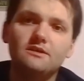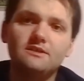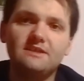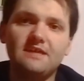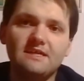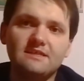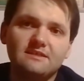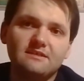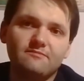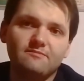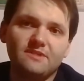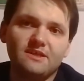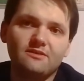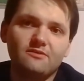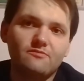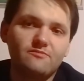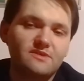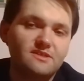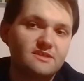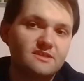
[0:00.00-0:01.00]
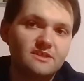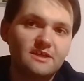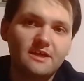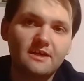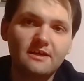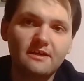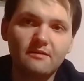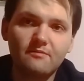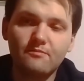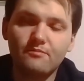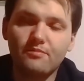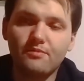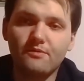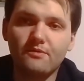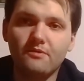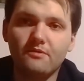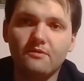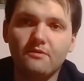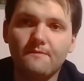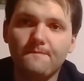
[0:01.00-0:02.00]
Czasem natomiast sięgam
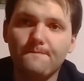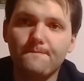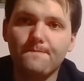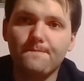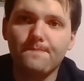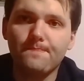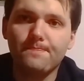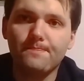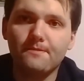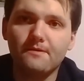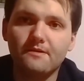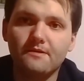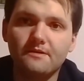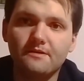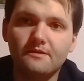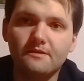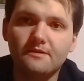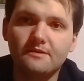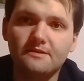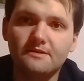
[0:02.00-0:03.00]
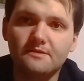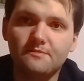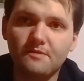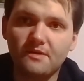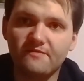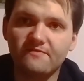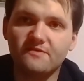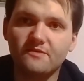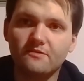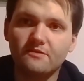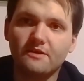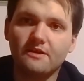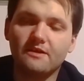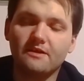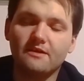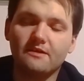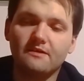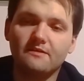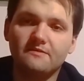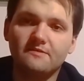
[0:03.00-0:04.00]
po E,
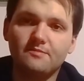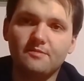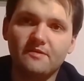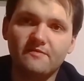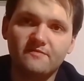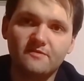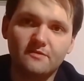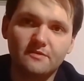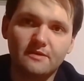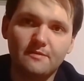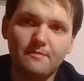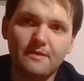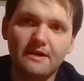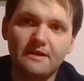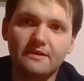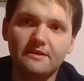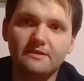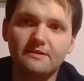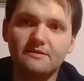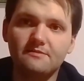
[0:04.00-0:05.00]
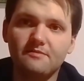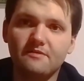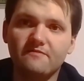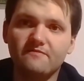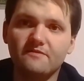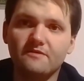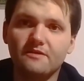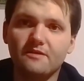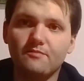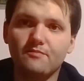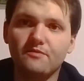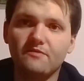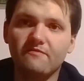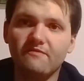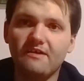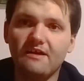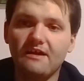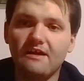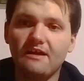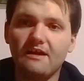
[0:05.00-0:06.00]
sprawdzone, sprawdzone marki, sprawdzone
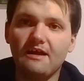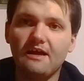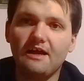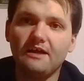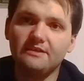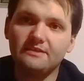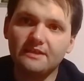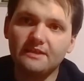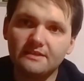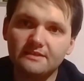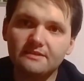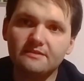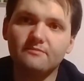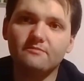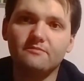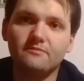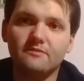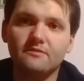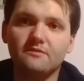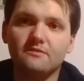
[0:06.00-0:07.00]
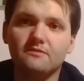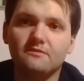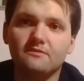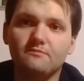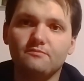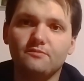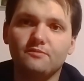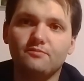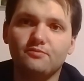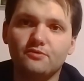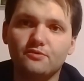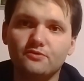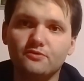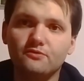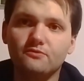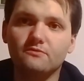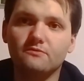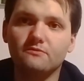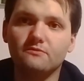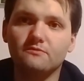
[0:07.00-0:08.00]
piwa, a czasem po
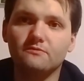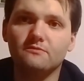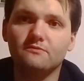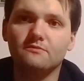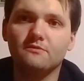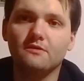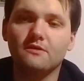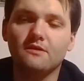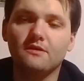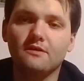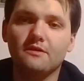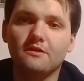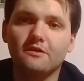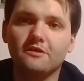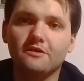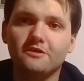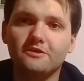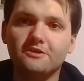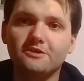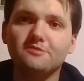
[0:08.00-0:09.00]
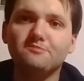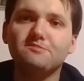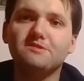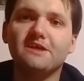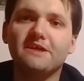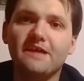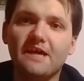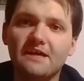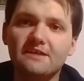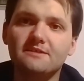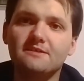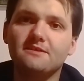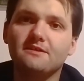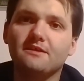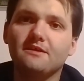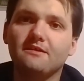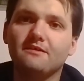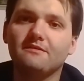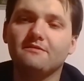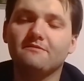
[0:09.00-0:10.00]
prostu zimne,
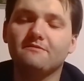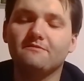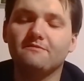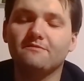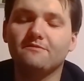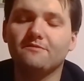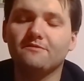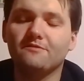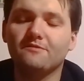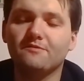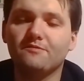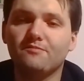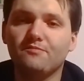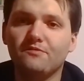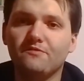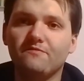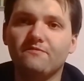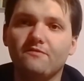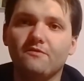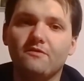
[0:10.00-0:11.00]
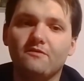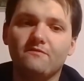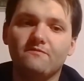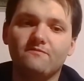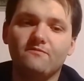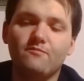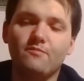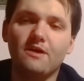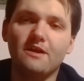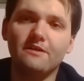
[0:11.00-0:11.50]
jasne e, piwo w